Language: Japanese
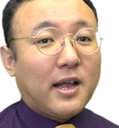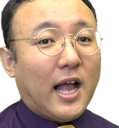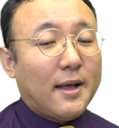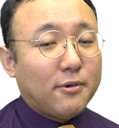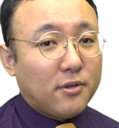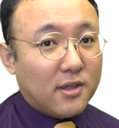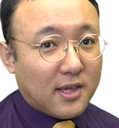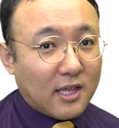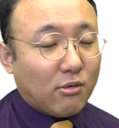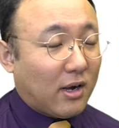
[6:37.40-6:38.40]
株
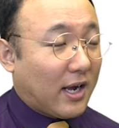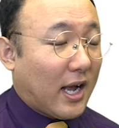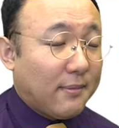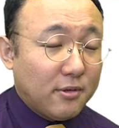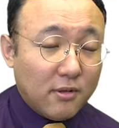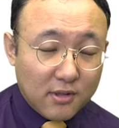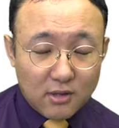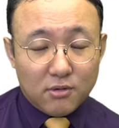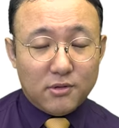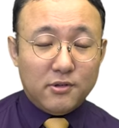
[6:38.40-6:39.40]
式とか株
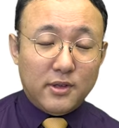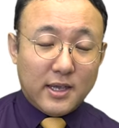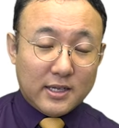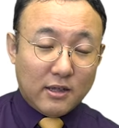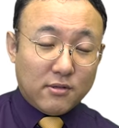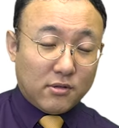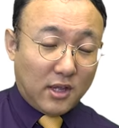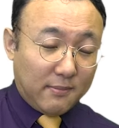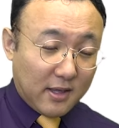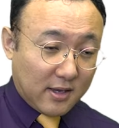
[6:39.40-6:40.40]
主という言い方すると
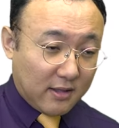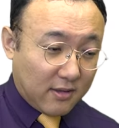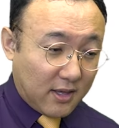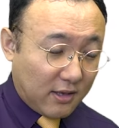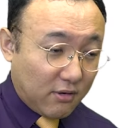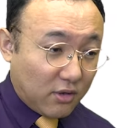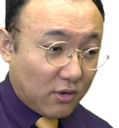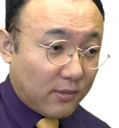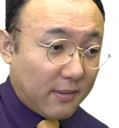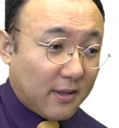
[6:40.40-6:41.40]
イメージがつきにくいと
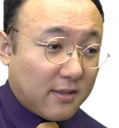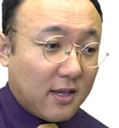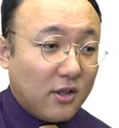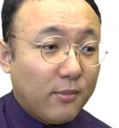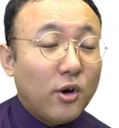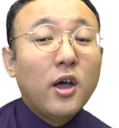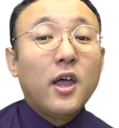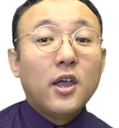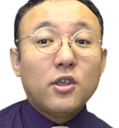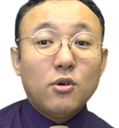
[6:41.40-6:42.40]
思いますけれども、
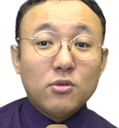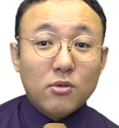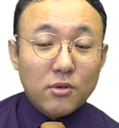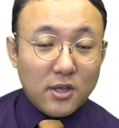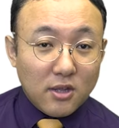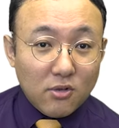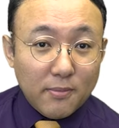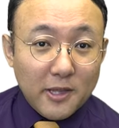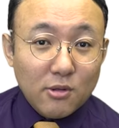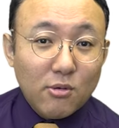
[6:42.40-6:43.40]
世の
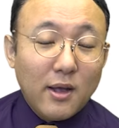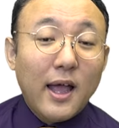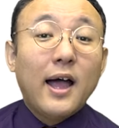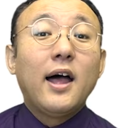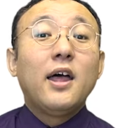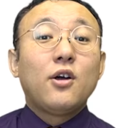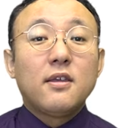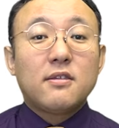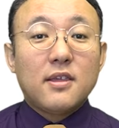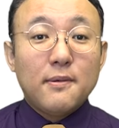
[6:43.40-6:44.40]
人々が
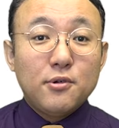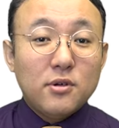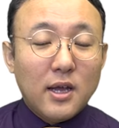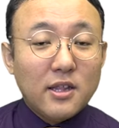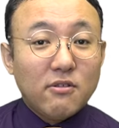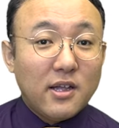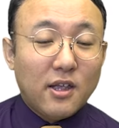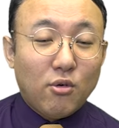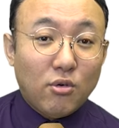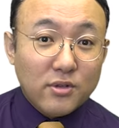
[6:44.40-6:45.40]
セブン&アイ
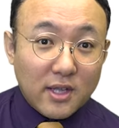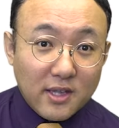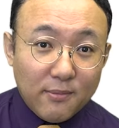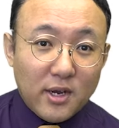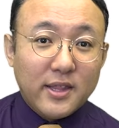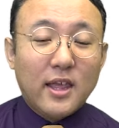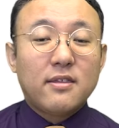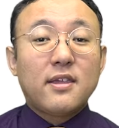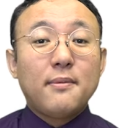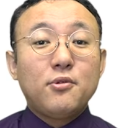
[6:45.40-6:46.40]
にこうなってもらいたい、
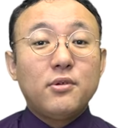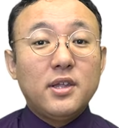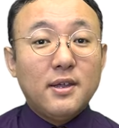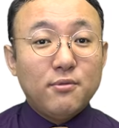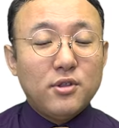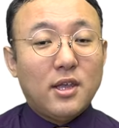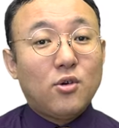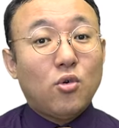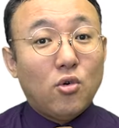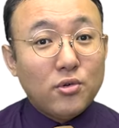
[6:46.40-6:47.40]
セブンイレブンに
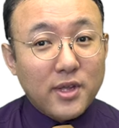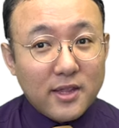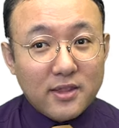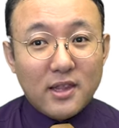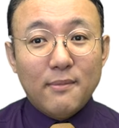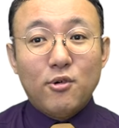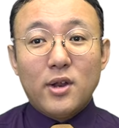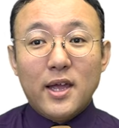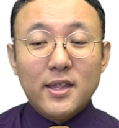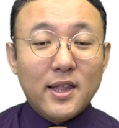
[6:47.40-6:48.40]
こうなっても
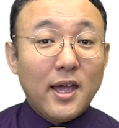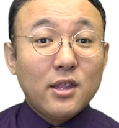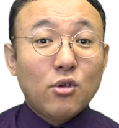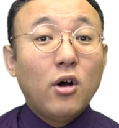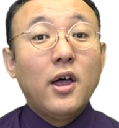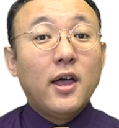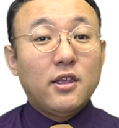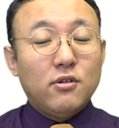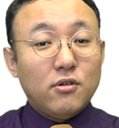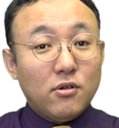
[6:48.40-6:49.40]
らいたいと
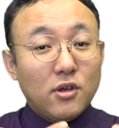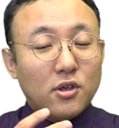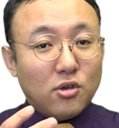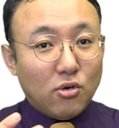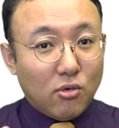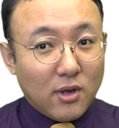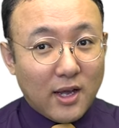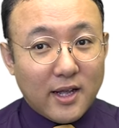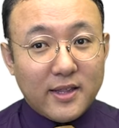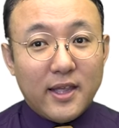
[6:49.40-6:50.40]
いう評
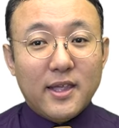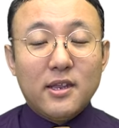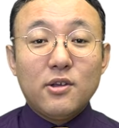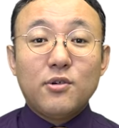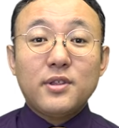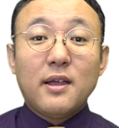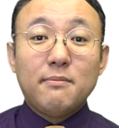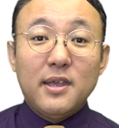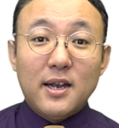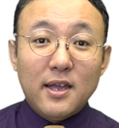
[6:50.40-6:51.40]
価ができるような
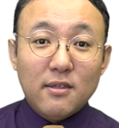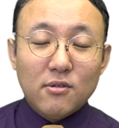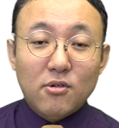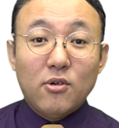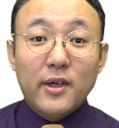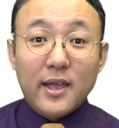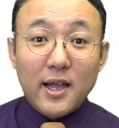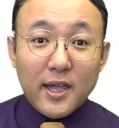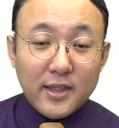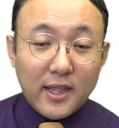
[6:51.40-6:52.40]
未来像を
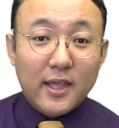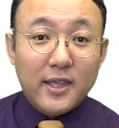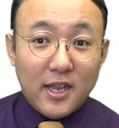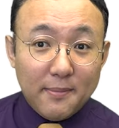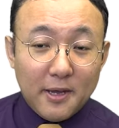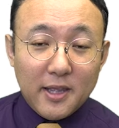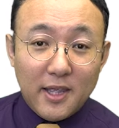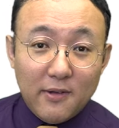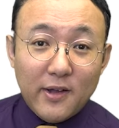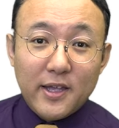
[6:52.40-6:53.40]
描けていれば
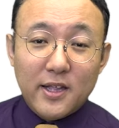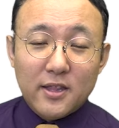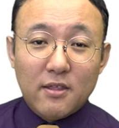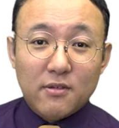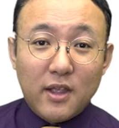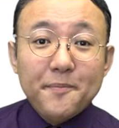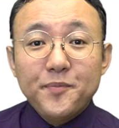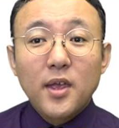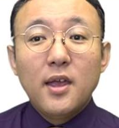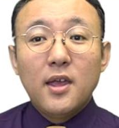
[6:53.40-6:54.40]
いいわけなんですよね。
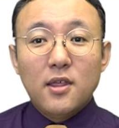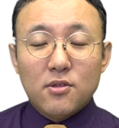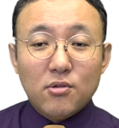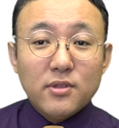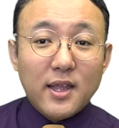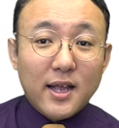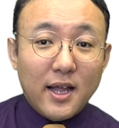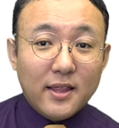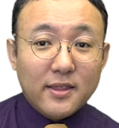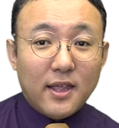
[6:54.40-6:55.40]
そんな
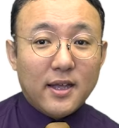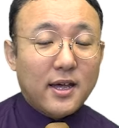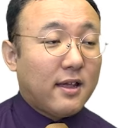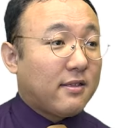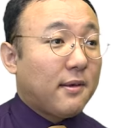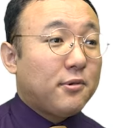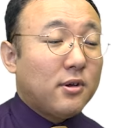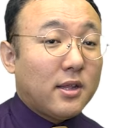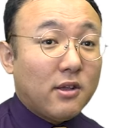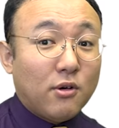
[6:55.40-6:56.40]
観点から
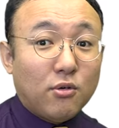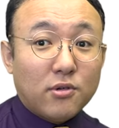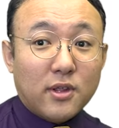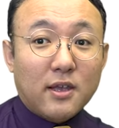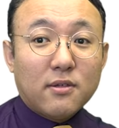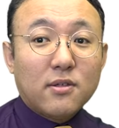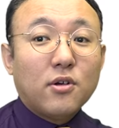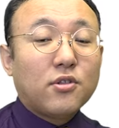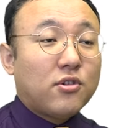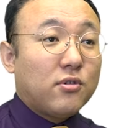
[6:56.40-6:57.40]
セブン&アイホールディングス
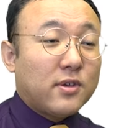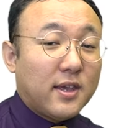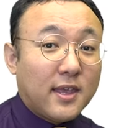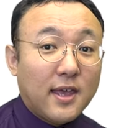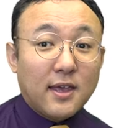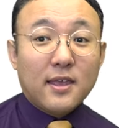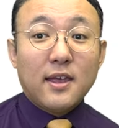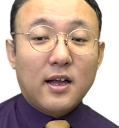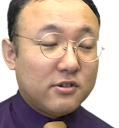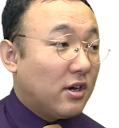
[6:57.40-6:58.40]
の中期経営
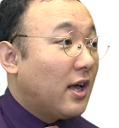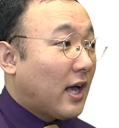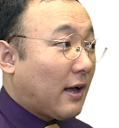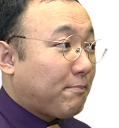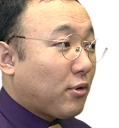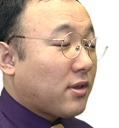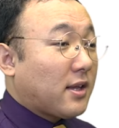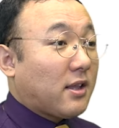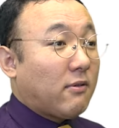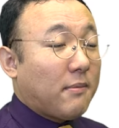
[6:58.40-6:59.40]
計画、発表さ
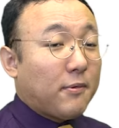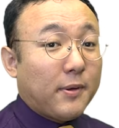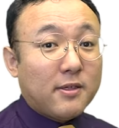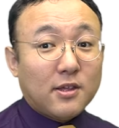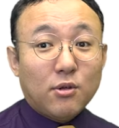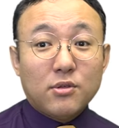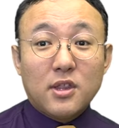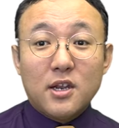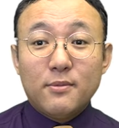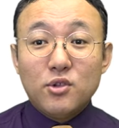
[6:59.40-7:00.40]
れているウェブページに載っ
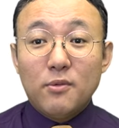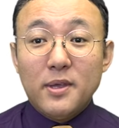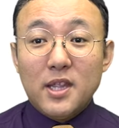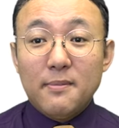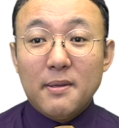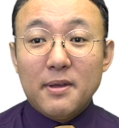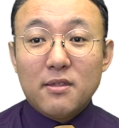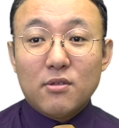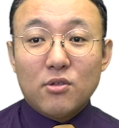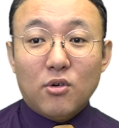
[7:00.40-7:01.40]
ているものを見てみま
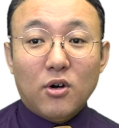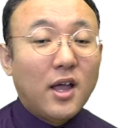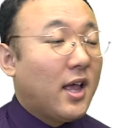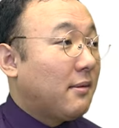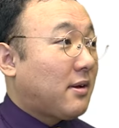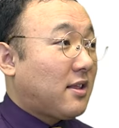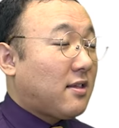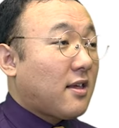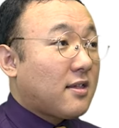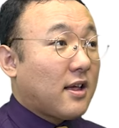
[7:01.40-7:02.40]
すと、
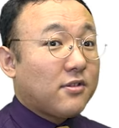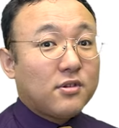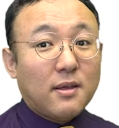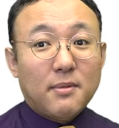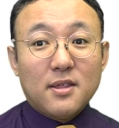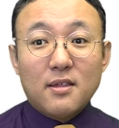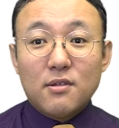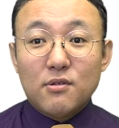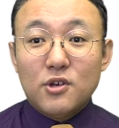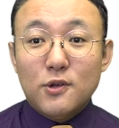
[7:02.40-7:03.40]
2030年目指
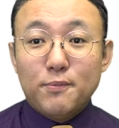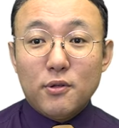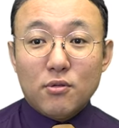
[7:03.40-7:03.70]
すグループ